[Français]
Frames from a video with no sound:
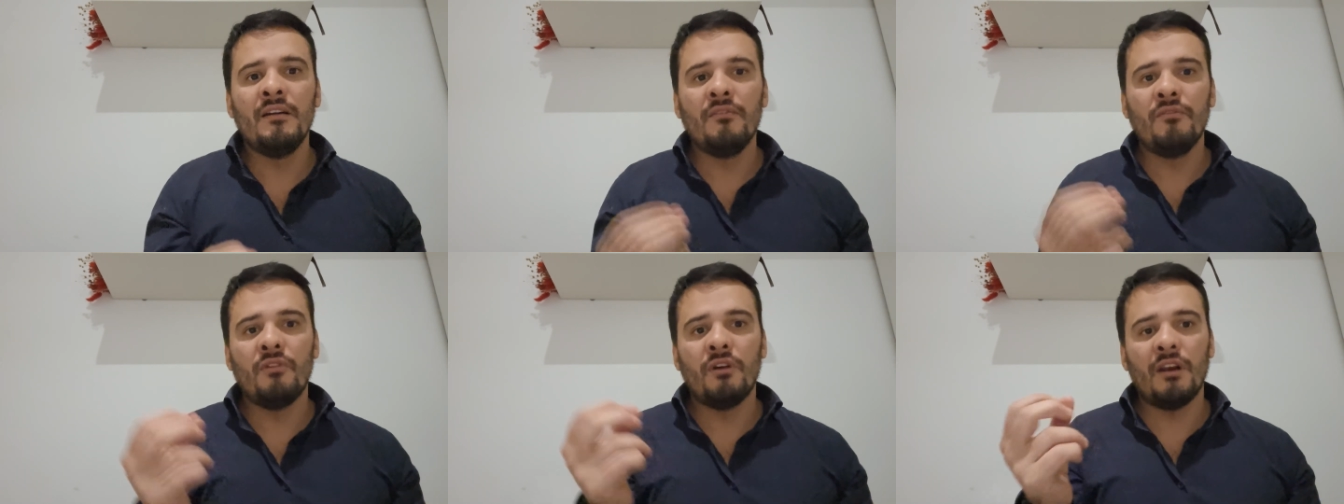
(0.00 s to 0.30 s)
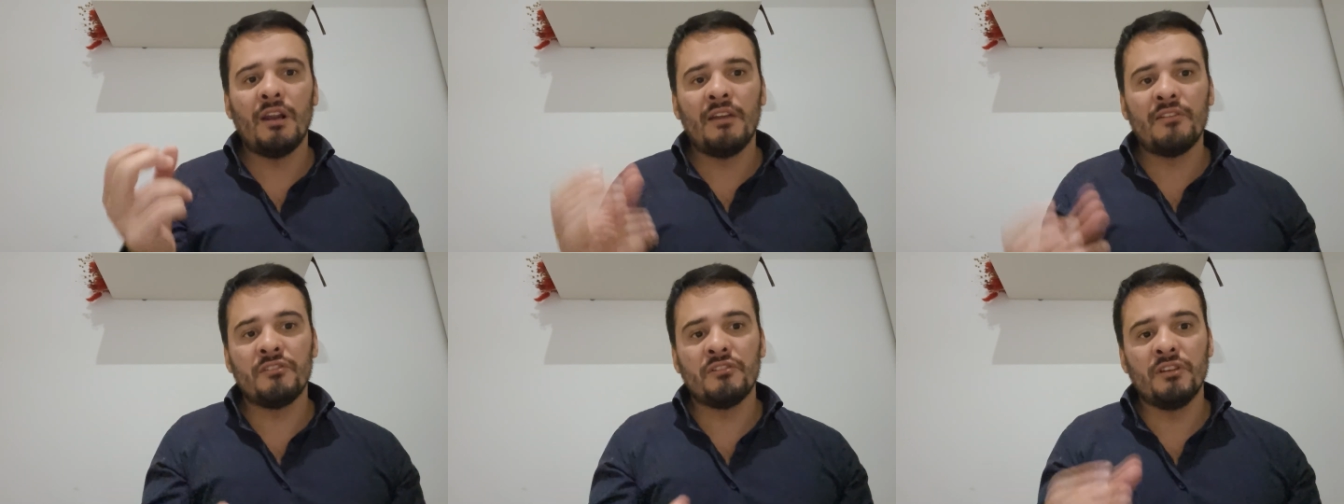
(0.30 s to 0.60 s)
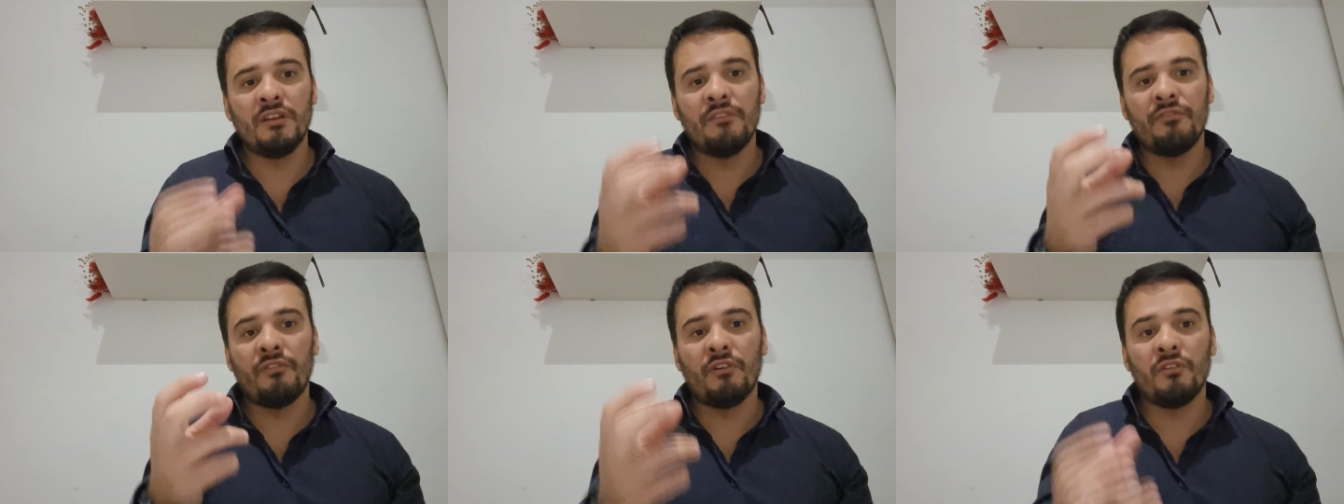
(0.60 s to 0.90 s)
Voilà ce
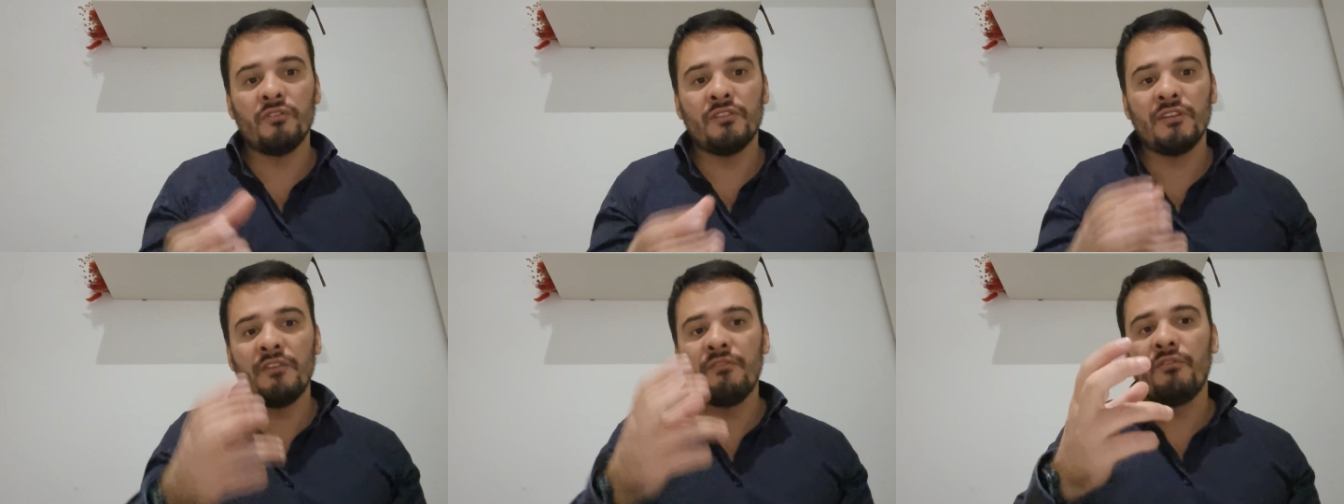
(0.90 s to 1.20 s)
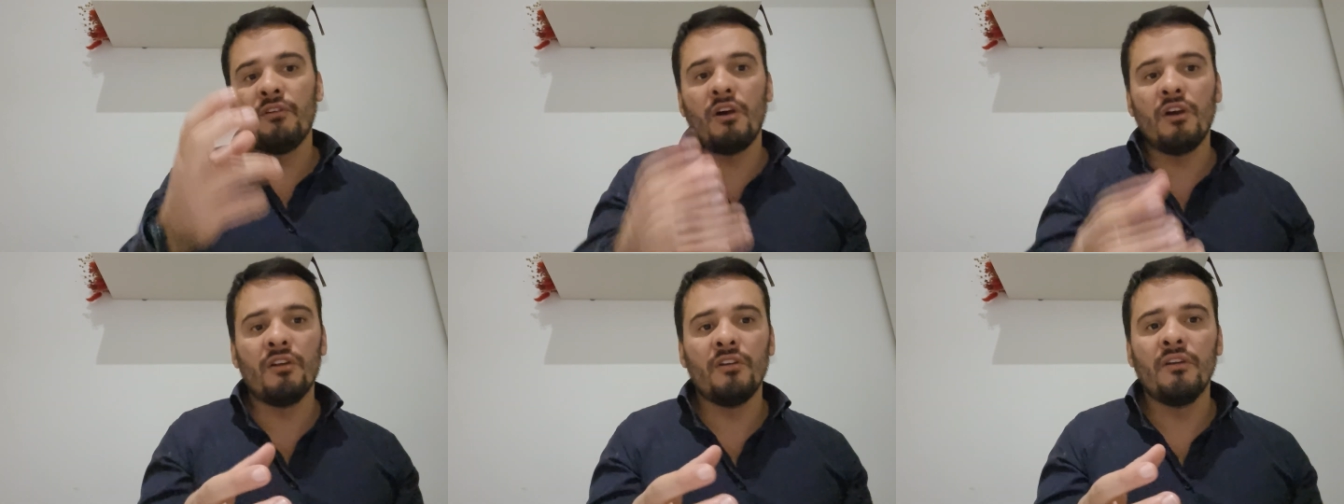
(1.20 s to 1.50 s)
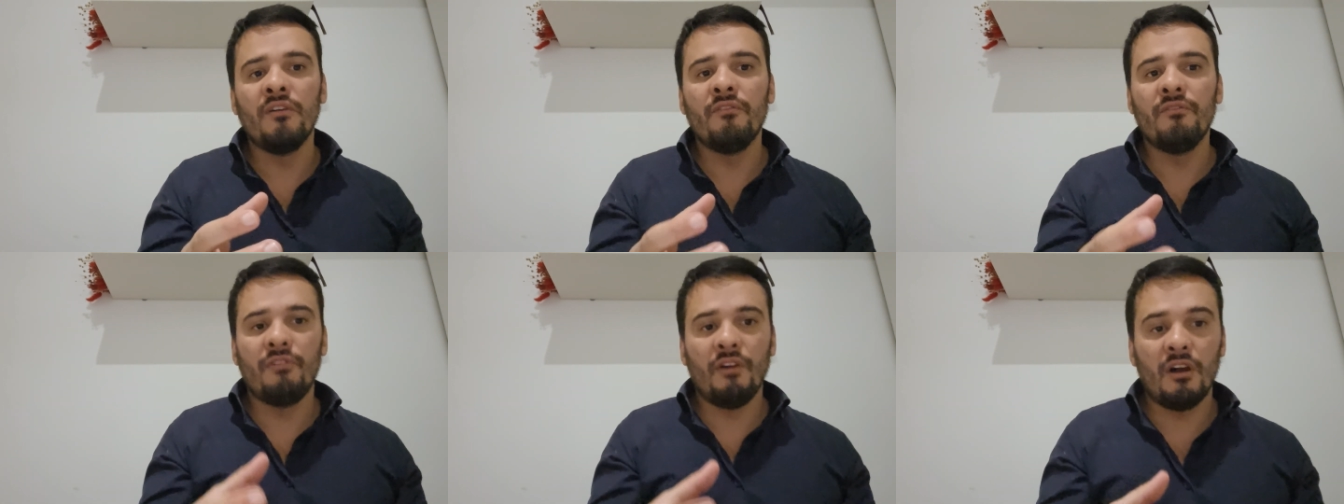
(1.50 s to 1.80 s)
que les Français veulent.
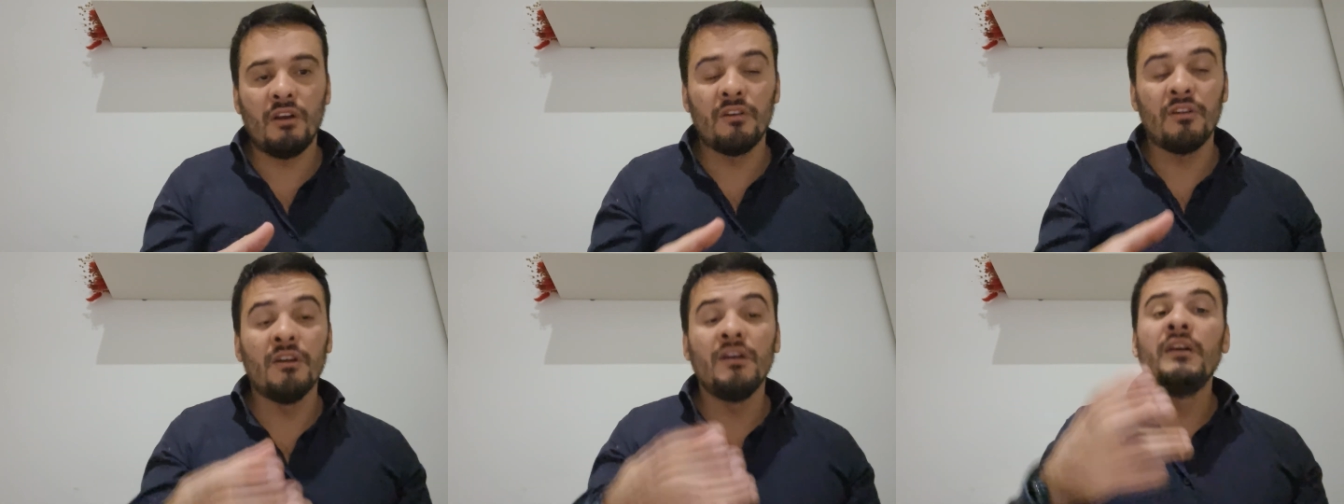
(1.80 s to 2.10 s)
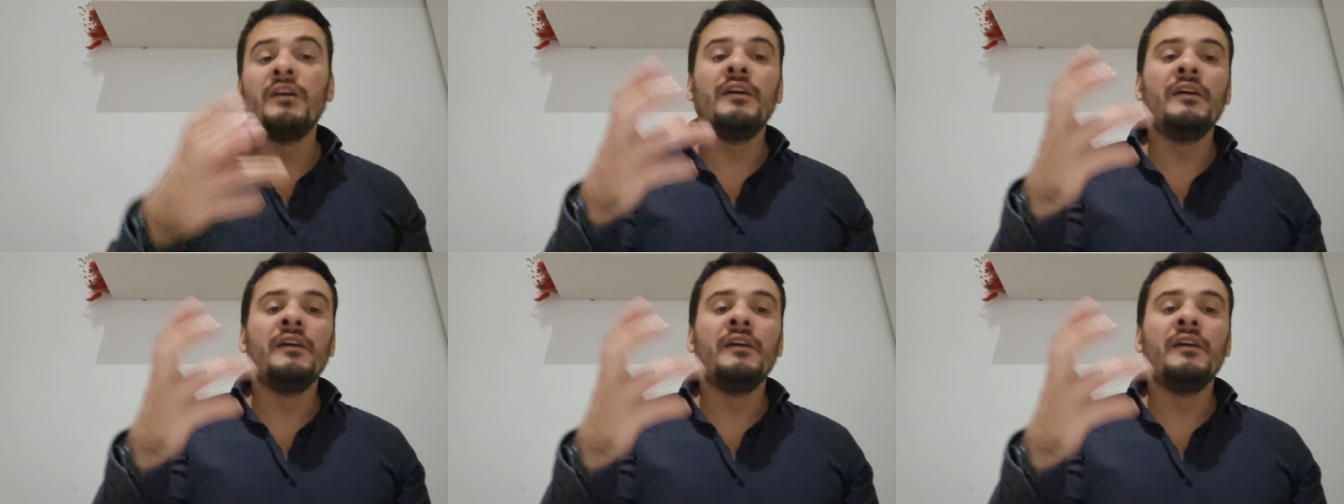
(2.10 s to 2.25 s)
veulent.